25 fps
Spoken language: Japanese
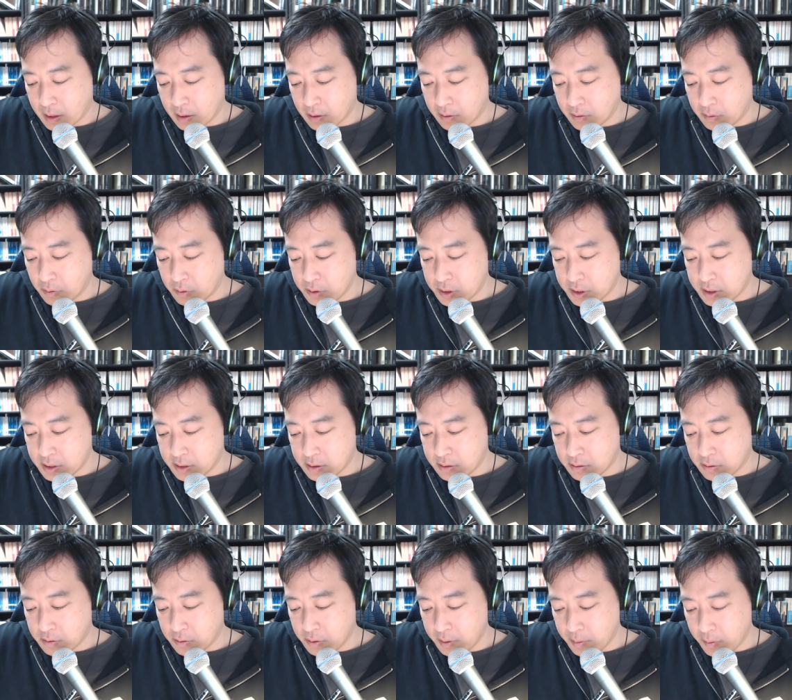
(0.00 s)
そし
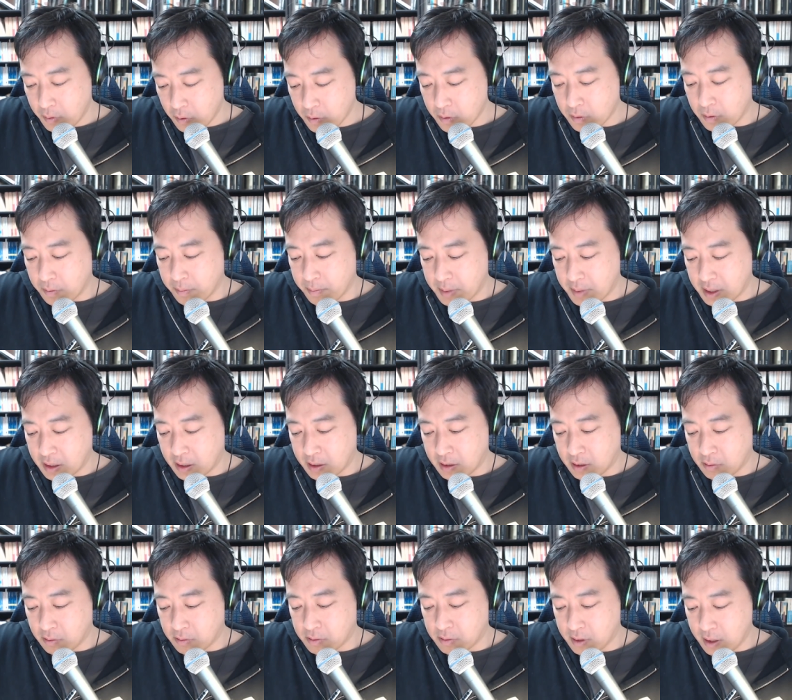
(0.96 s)
それもまた
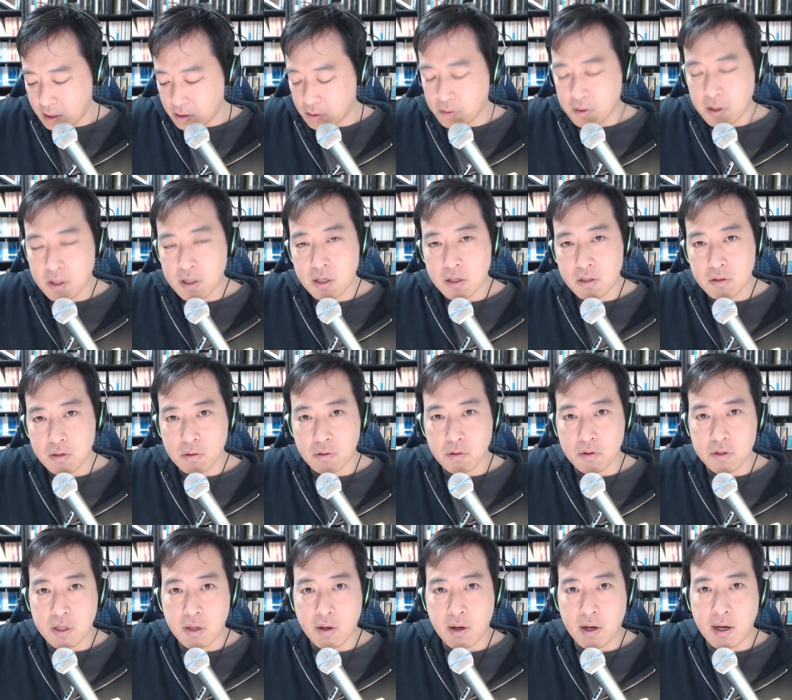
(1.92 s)
一つね、取引所と
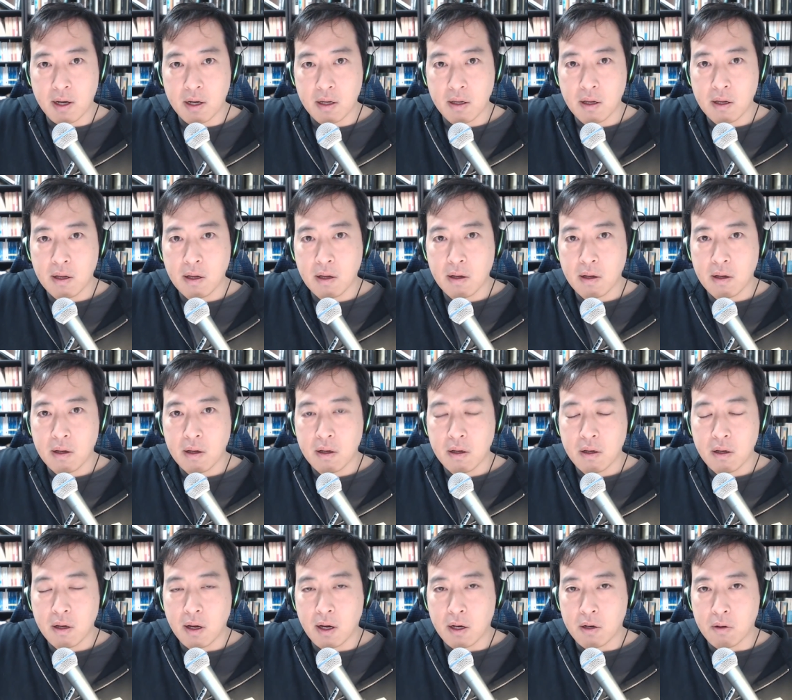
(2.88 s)
しては
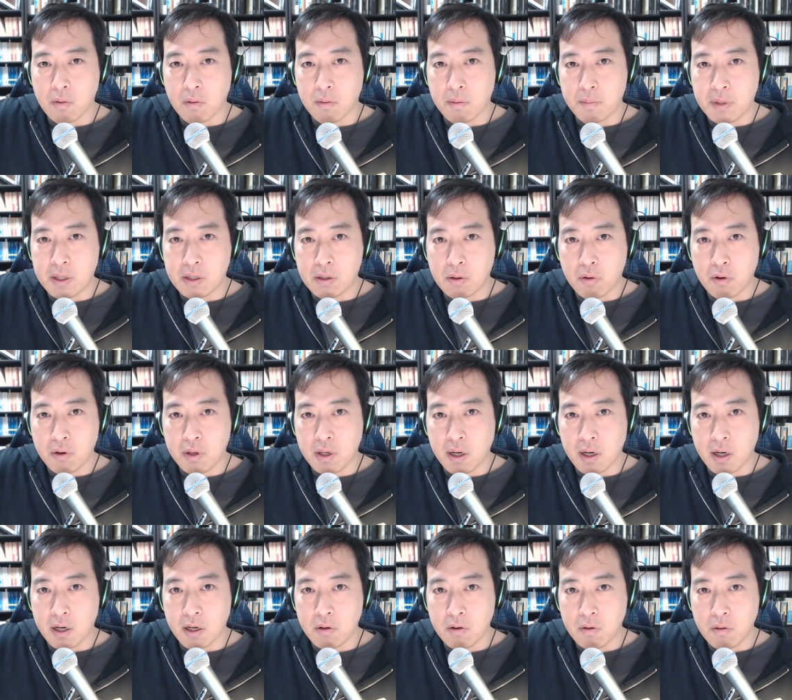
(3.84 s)
あのビットコイン以
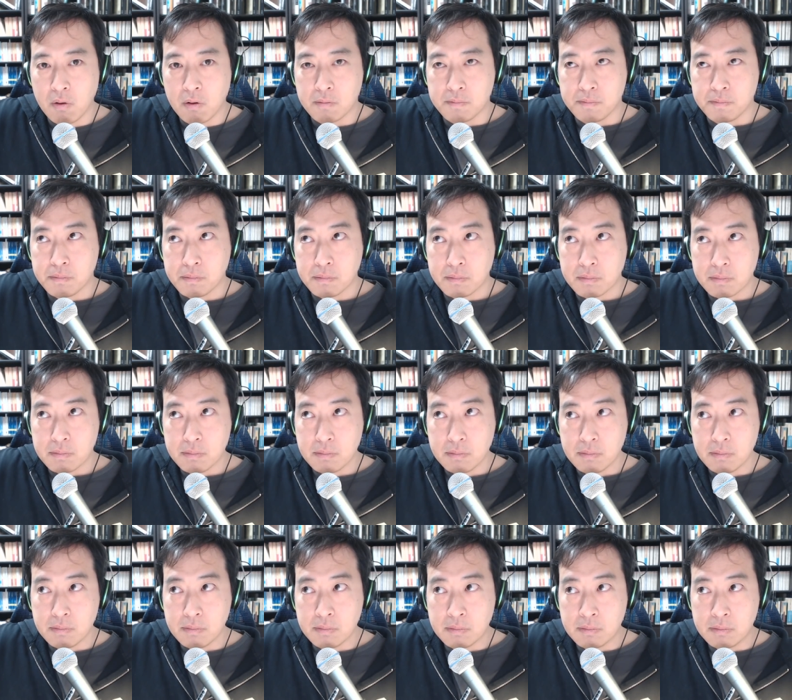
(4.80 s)
外の
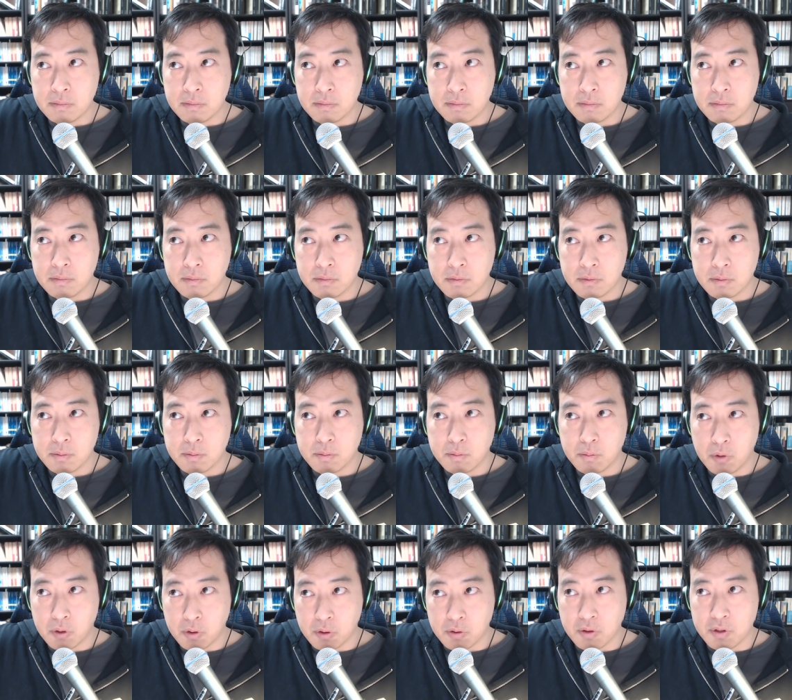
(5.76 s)

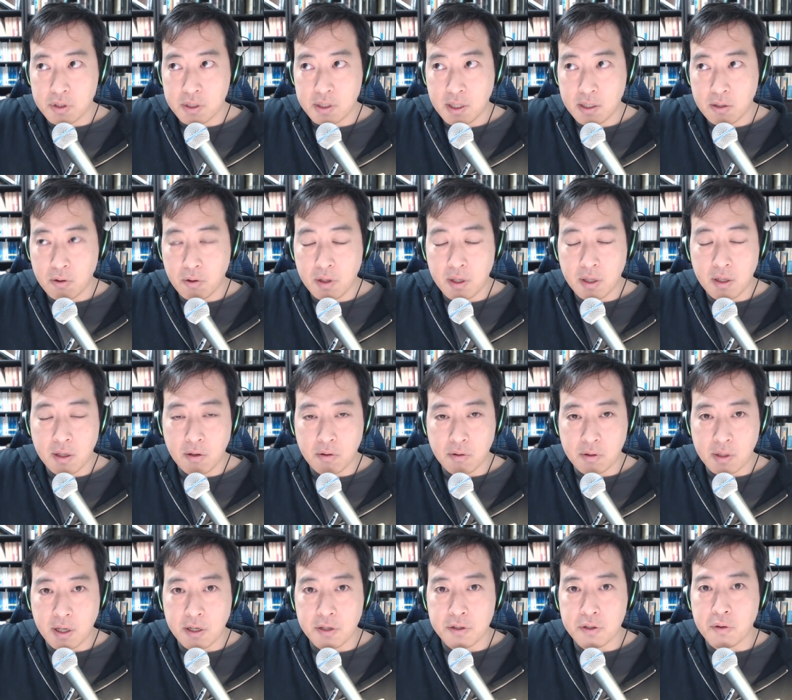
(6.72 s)
ものとして取引の
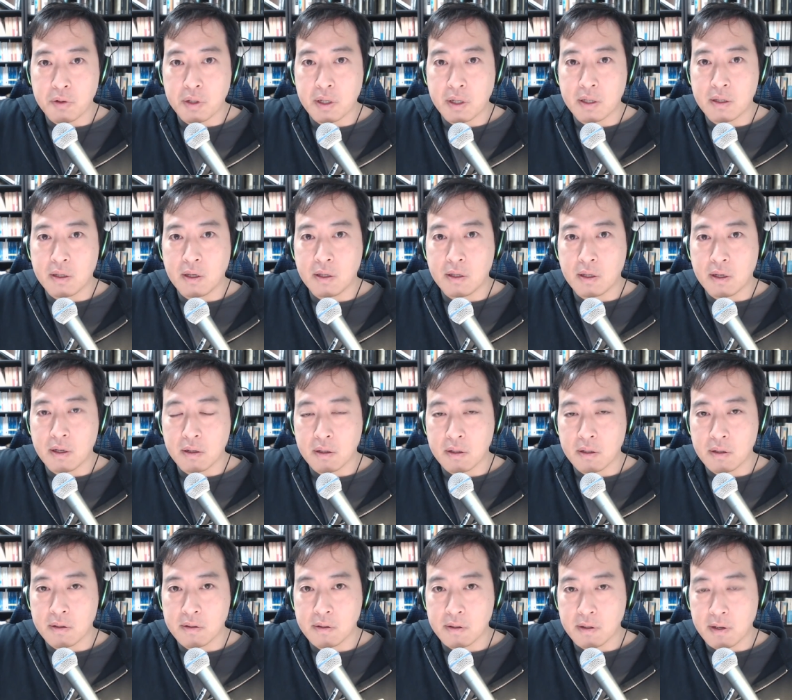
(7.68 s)
対象になっていたわけ
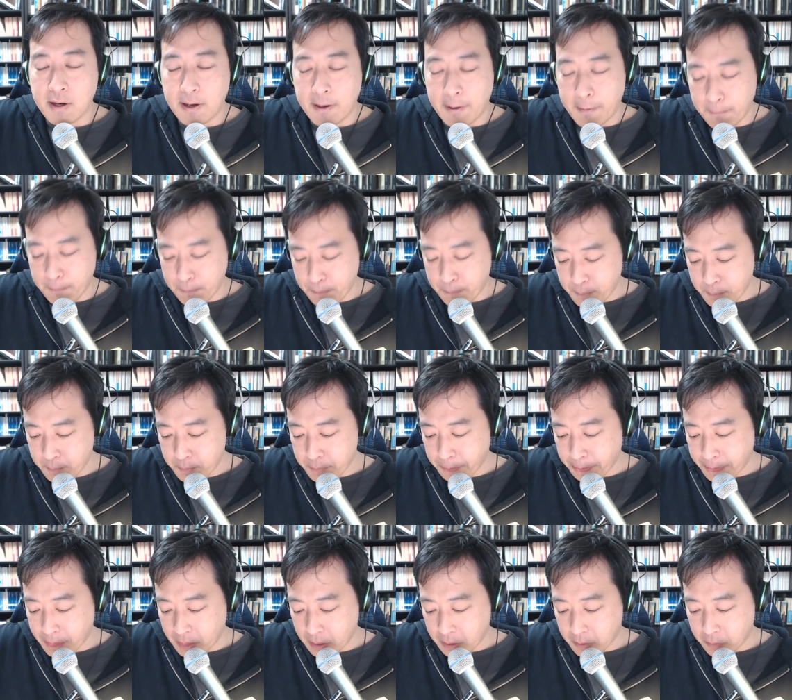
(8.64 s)
ですが
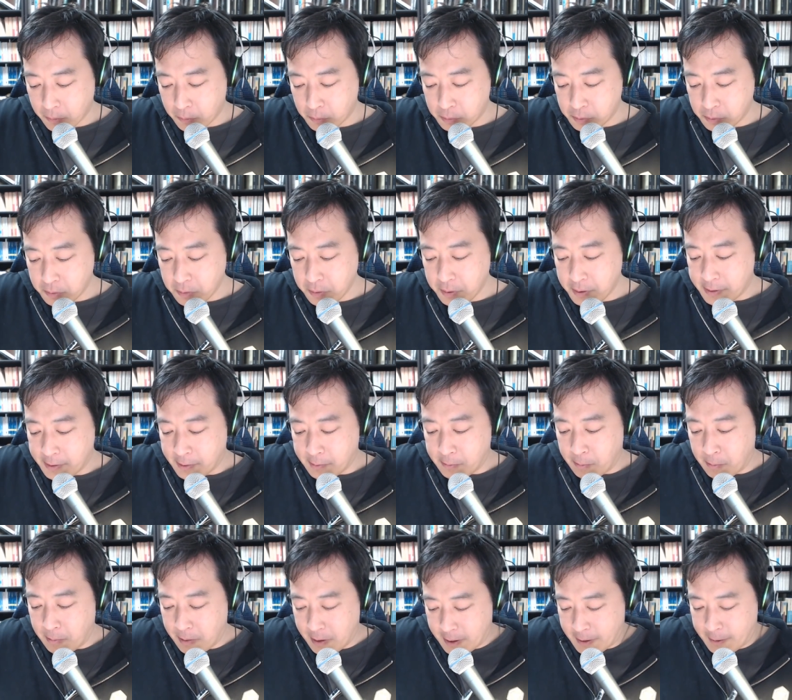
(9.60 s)
驚いた
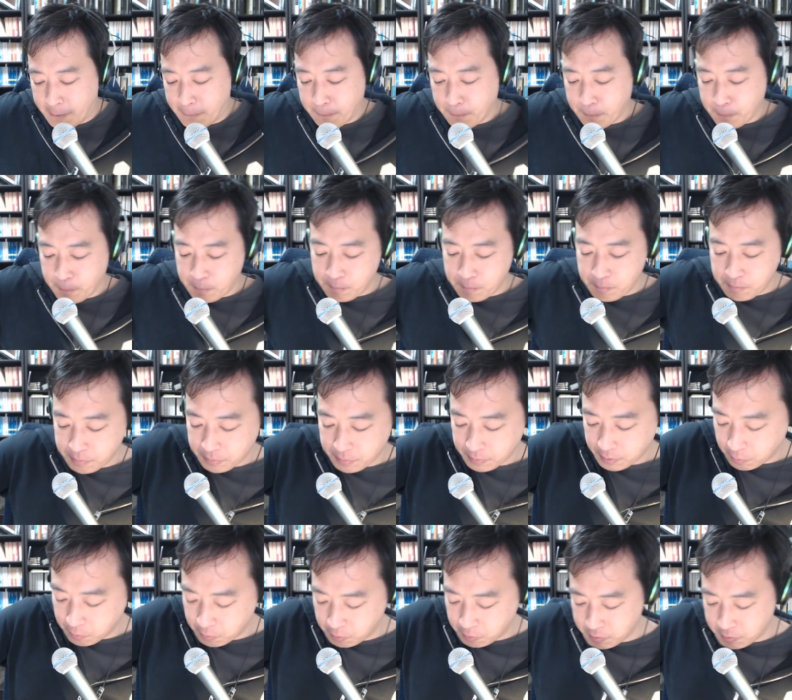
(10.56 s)
のは
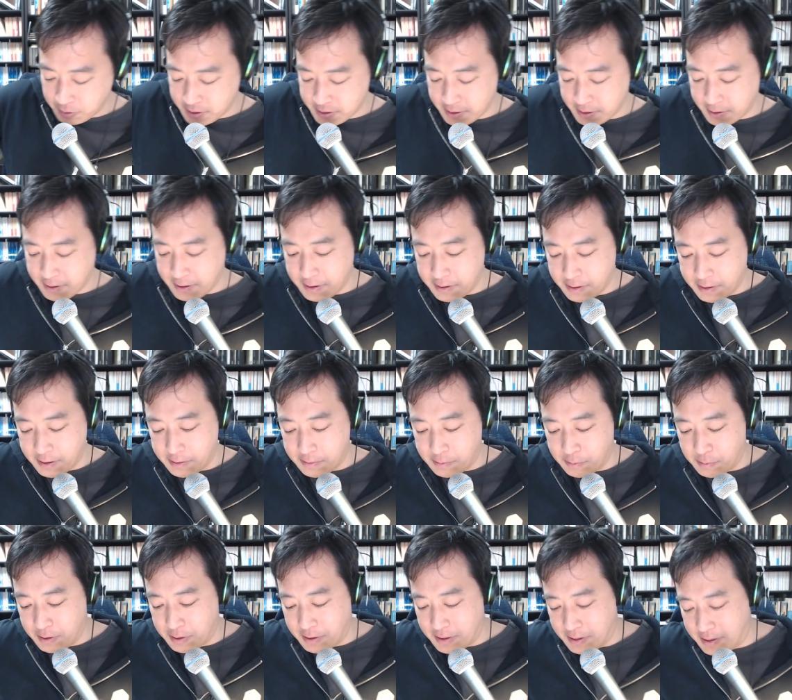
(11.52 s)
この記者会見
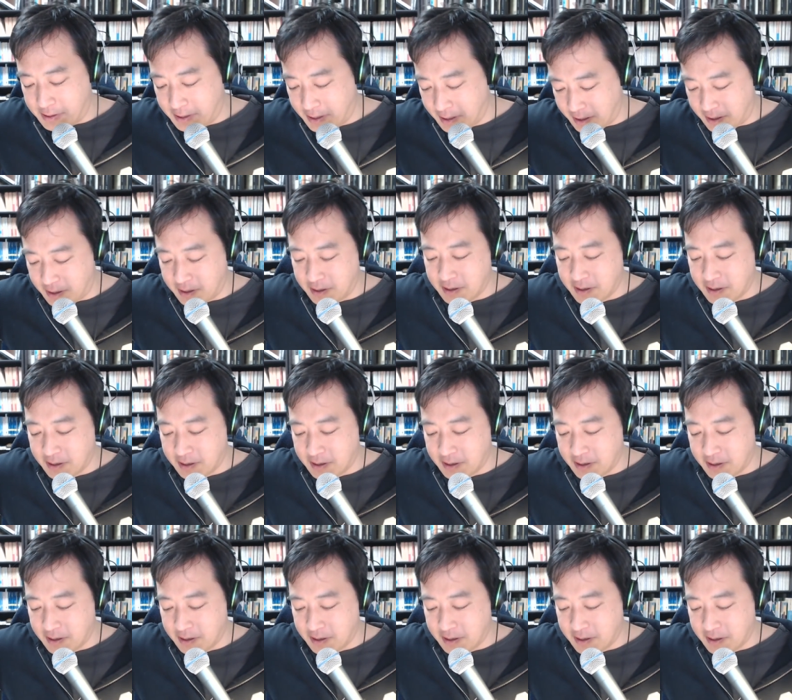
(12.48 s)
の中で、